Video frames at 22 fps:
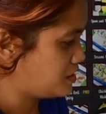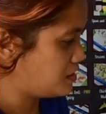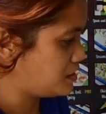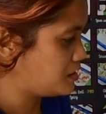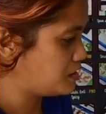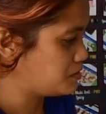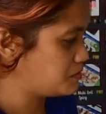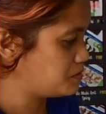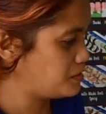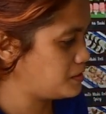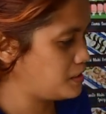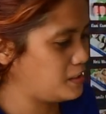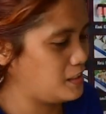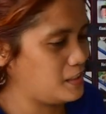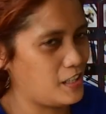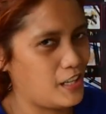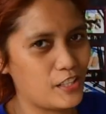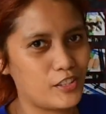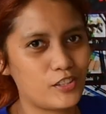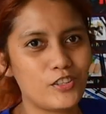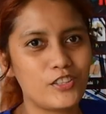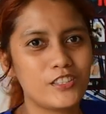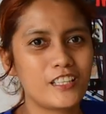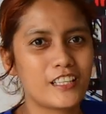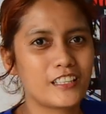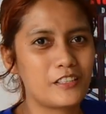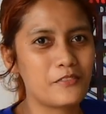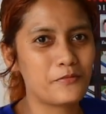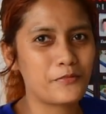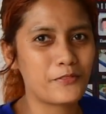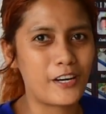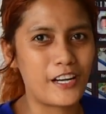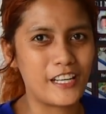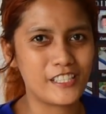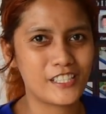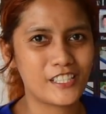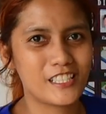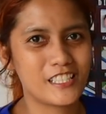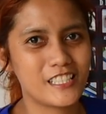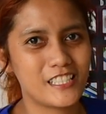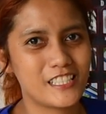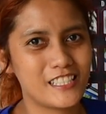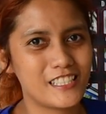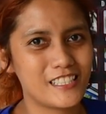Uh, ah, ito yung naging
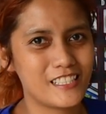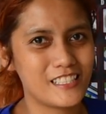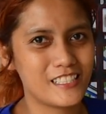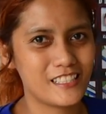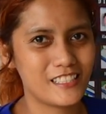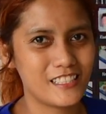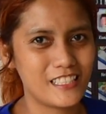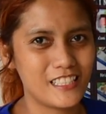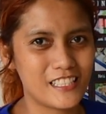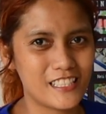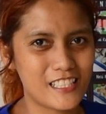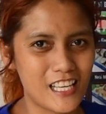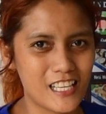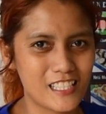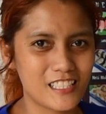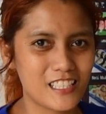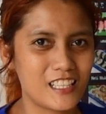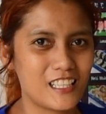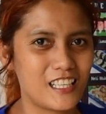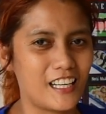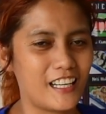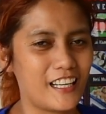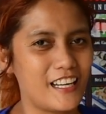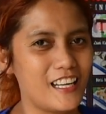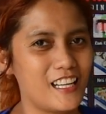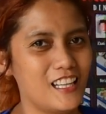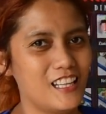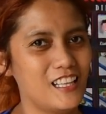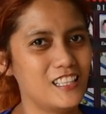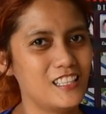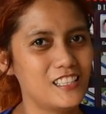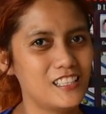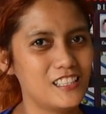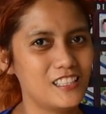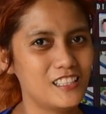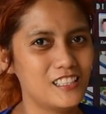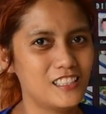price ni Cesar Angel.